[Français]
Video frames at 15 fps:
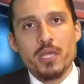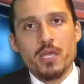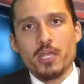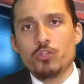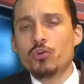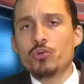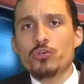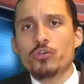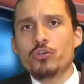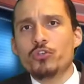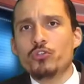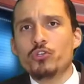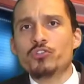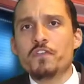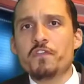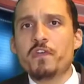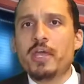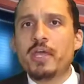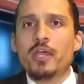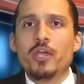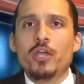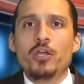Donc, de ce fait,
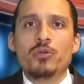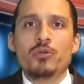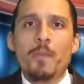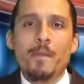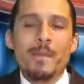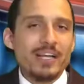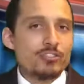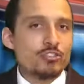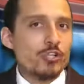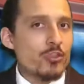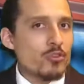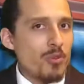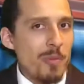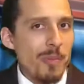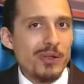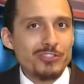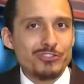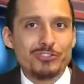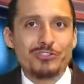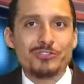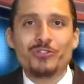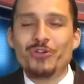que personne ne
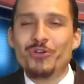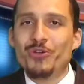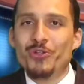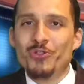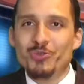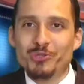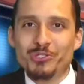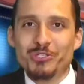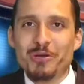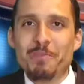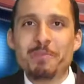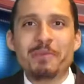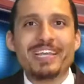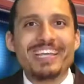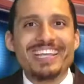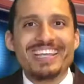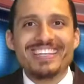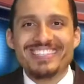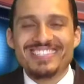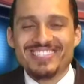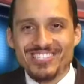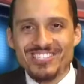pense que nous sommes
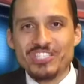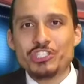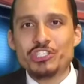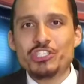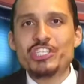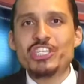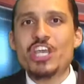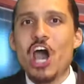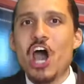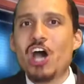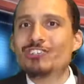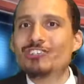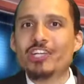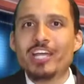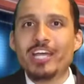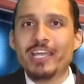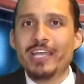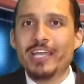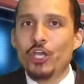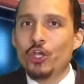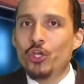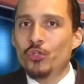ici en train
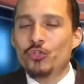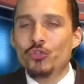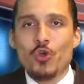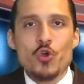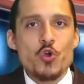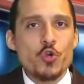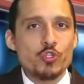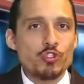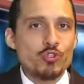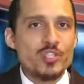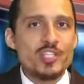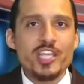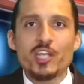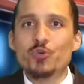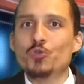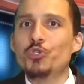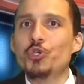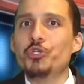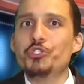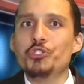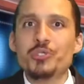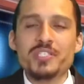de cautionner ou de
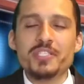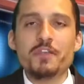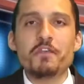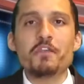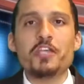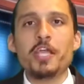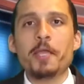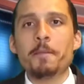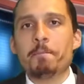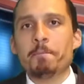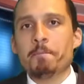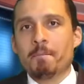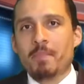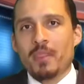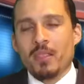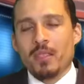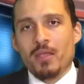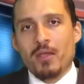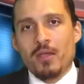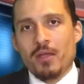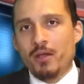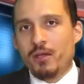justifier
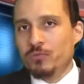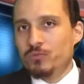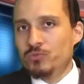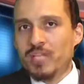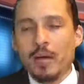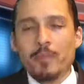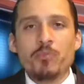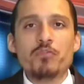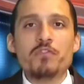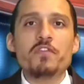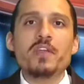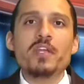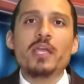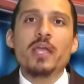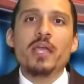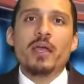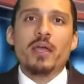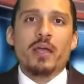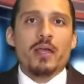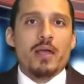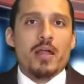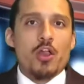euh, ou d'approuver
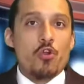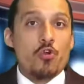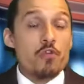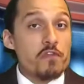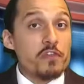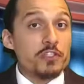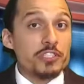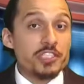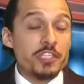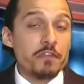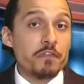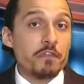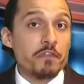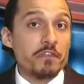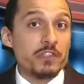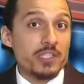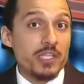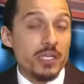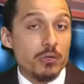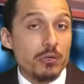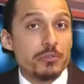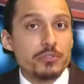l'offensive des
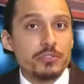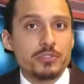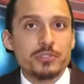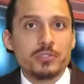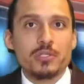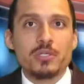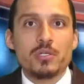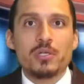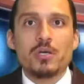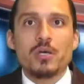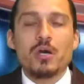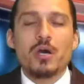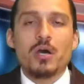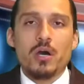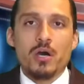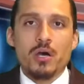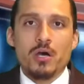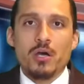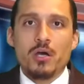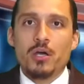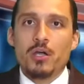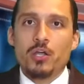Russes
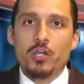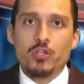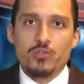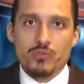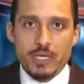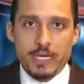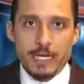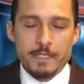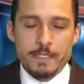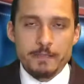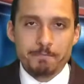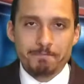en Ukraine.